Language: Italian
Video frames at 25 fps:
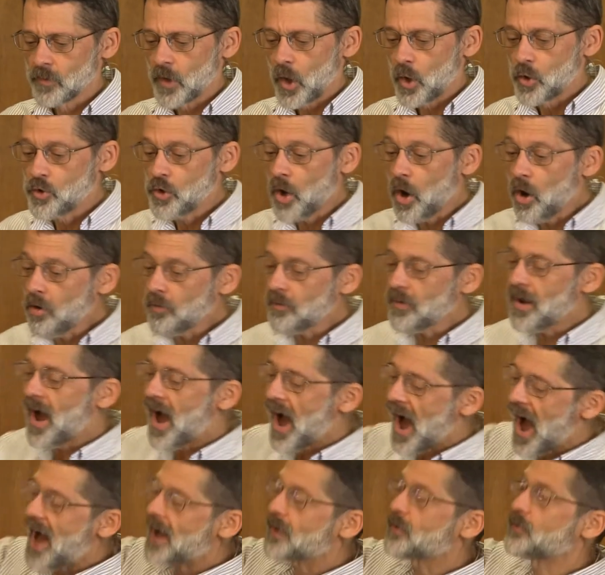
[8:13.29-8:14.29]
Non
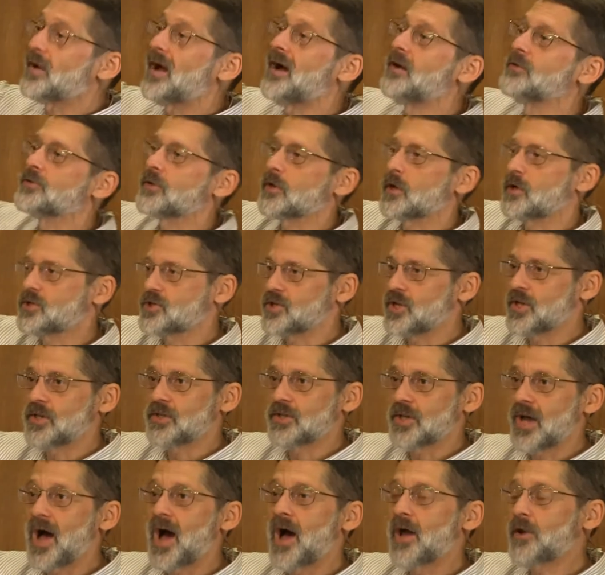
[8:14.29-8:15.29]
ad un'altra
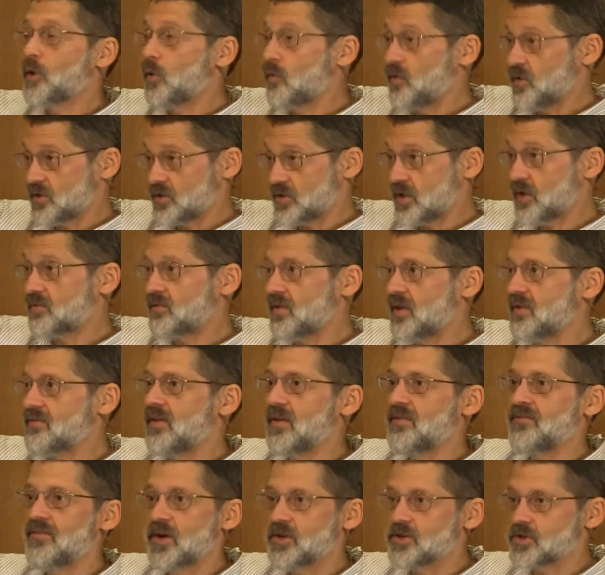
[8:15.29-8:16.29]
città dove serviva
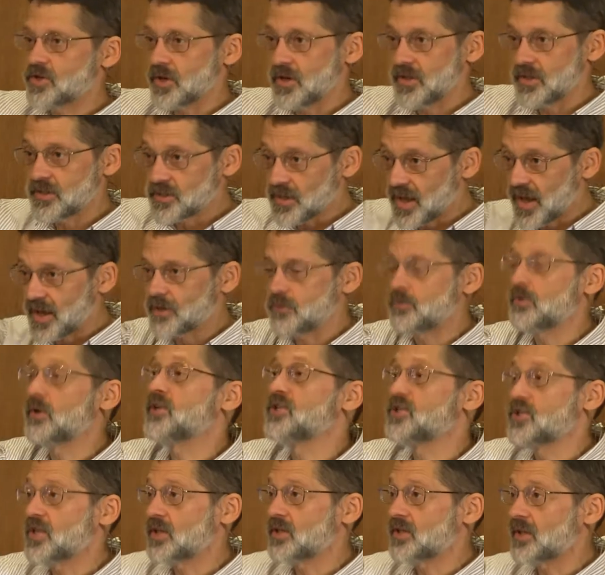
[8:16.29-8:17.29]
evangelizzare una
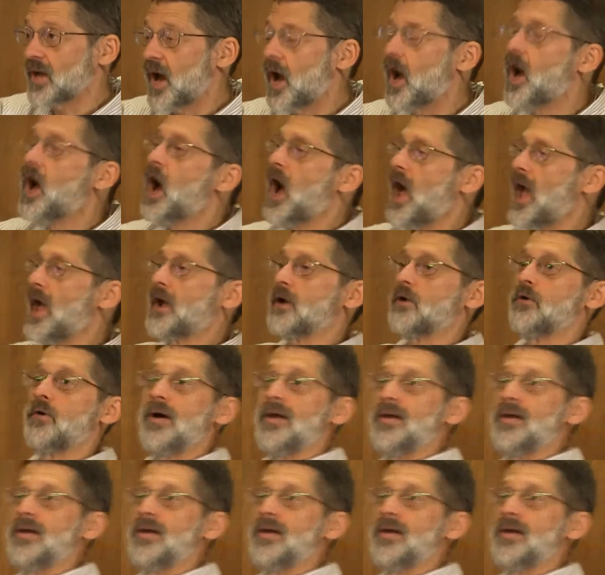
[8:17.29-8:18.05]
città. Ecco,